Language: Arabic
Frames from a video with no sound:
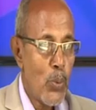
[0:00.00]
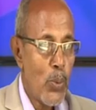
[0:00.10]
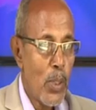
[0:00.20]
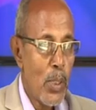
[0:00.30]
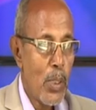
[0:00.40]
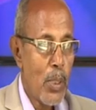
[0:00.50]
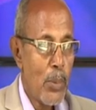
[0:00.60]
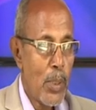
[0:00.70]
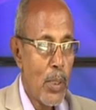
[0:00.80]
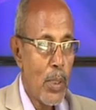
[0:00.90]
آه، هي
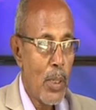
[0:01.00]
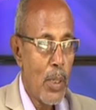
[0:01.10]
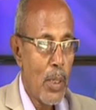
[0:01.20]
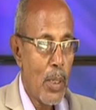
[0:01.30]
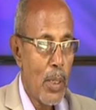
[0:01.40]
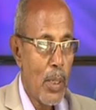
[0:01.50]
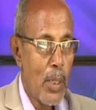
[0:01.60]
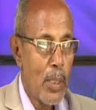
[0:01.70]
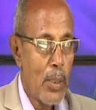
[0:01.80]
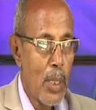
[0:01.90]
من
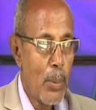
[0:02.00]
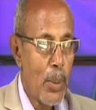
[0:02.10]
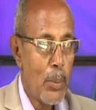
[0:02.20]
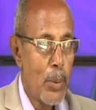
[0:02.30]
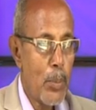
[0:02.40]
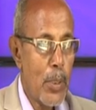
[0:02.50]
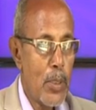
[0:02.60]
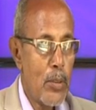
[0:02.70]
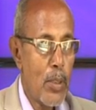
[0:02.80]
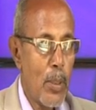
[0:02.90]
الأعشاب اللي
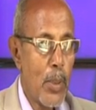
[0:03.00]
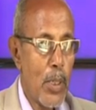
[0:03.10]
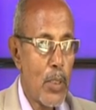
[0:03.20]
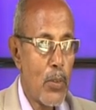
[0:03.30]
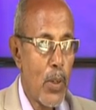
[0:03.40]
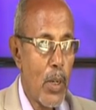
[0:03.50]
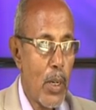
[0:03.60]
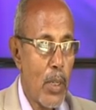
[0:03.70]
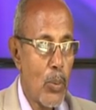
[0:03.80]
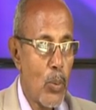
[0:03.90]
بتميز آه، مركز
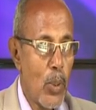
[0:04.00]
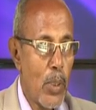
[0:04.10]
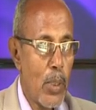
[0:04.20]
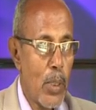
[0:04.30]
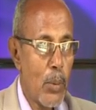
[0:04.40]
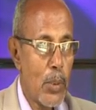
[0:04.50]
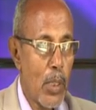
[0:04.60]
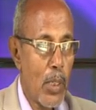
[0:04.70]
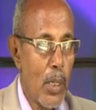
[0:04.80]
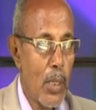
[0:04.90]
فاران وهي ما
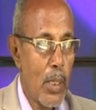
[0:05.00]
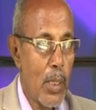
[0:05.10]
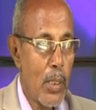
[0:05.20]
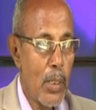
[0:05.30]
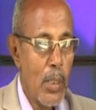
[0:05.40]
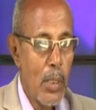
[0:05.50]
شاء الله يعني